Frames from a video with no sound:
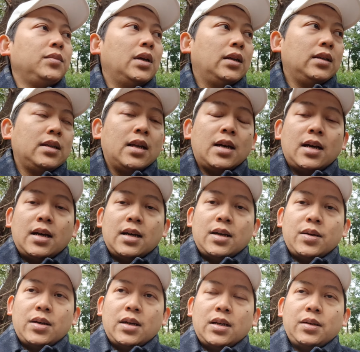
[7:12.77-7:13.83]
dan
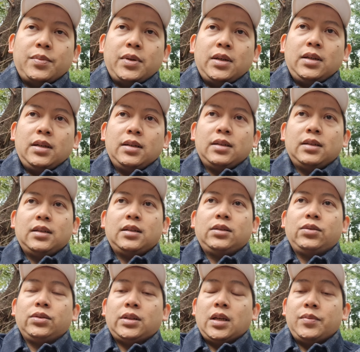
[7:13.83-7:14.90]
tidak apa eh,
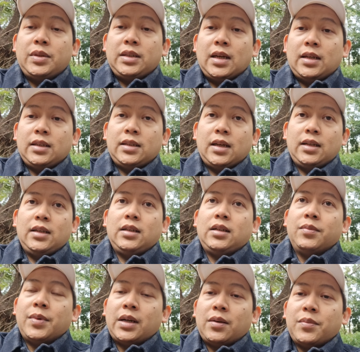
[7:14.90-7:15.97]
susah mencari-cari
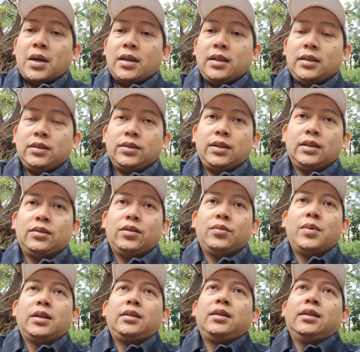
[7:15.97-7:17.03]
kemana-mana gitu kan
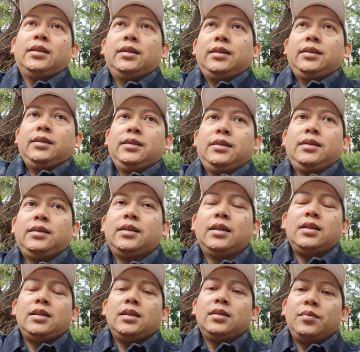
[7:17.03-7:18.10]
obatnya
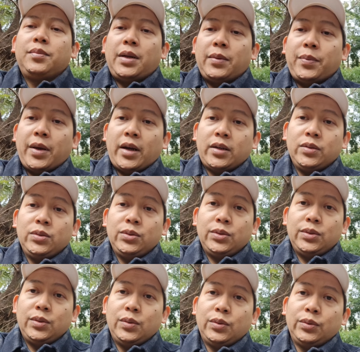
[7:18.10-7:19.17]
jadi prepare dulu
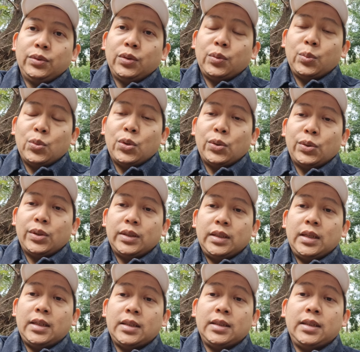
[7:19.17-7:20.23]
untuk buat
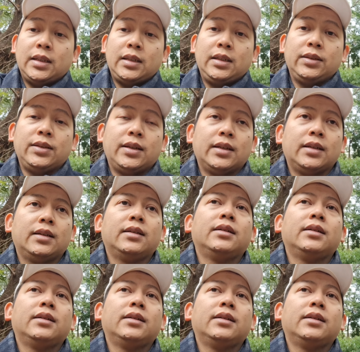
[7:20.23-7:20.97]
diri sendiri gitu ya